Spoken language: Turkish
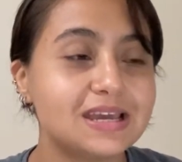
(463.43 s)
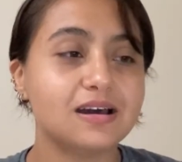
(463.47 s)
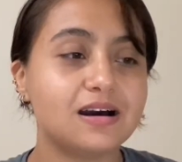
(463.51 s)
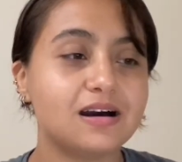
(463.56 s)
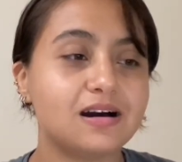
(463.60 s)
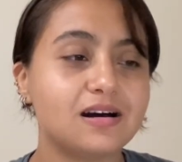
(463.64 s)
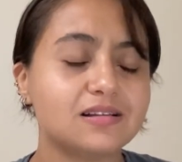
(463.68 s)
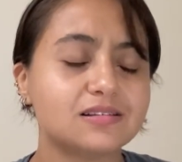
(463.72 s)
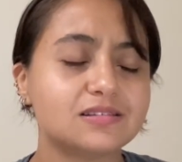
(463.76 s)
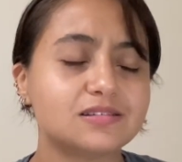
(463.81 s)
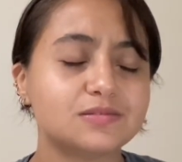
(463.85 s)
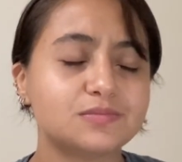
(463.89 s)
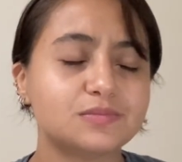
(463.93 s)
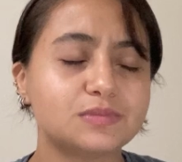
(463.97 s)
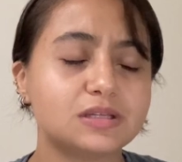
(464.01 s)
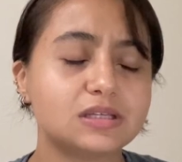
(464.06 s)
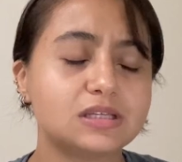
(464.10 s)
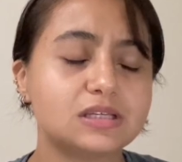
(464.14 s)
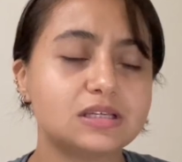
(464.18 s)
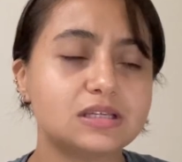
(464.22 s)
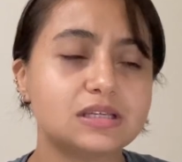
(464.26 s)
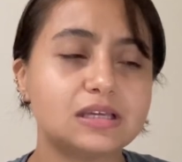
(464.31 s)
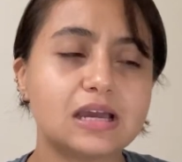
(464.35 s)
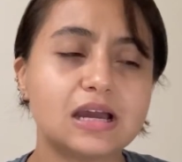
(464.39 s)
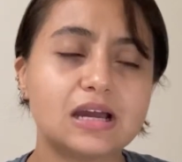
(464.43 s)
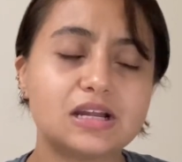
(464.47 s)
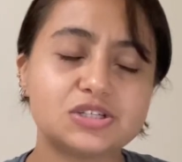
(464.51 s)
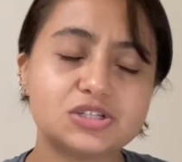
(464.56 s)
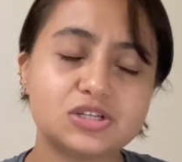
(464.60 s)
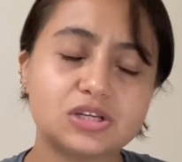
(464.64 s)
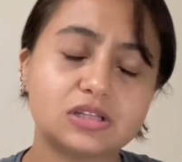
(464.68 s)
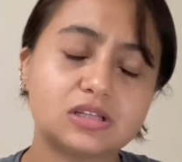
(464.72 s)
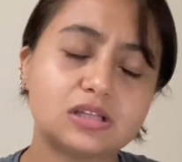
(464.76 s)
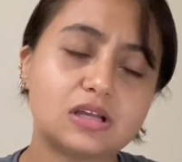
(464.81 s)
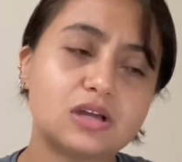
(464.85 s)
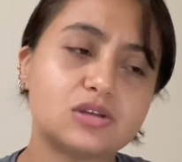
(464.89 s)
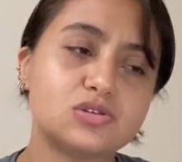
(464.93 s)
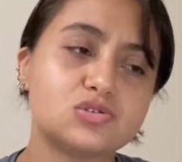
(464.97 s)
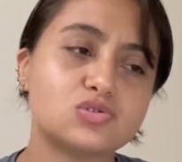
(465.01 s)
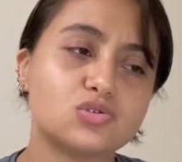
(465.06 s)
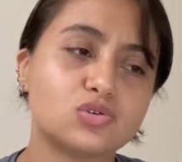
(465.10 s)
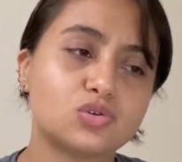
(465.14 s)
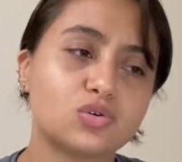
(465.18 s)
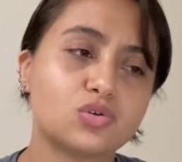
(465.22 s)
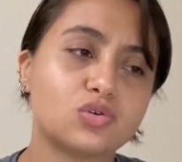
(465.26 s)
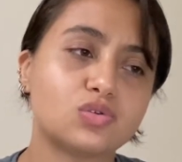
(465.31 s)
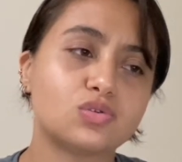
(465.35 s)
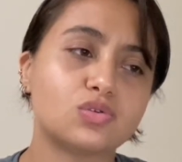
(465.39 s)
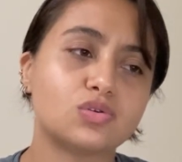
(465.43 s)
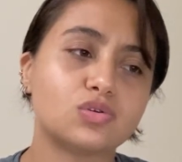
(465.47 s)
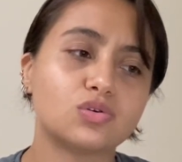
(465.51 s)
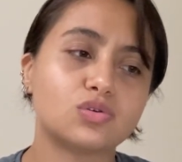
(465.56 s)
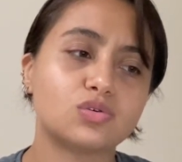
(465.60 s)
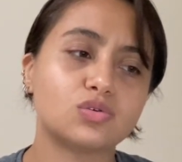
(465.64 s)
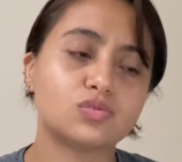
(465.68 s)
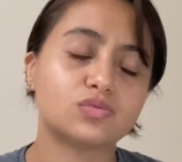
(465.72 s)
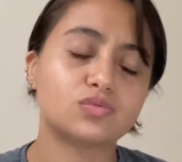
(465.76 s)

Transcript: Altındaki gerçekten çok kötü.